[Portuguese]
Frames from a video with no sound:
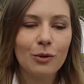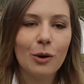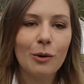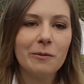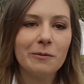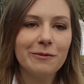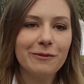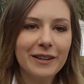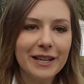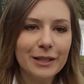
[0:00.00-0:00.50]
um
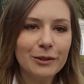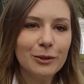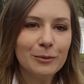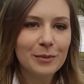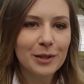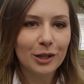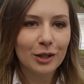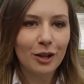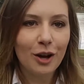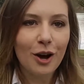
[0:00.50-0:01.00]
conflito
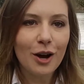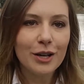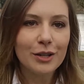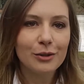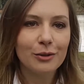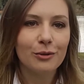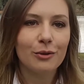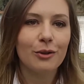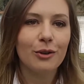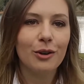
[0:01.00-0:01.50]

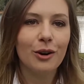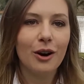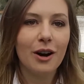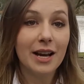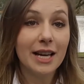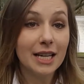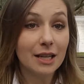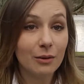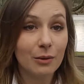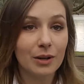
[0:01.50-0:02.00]
biológico,
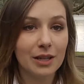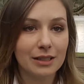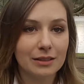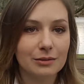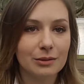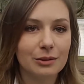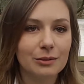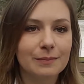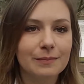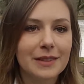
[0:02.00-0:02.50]
ocorre
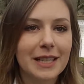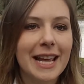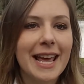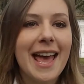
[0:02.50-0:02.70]
quando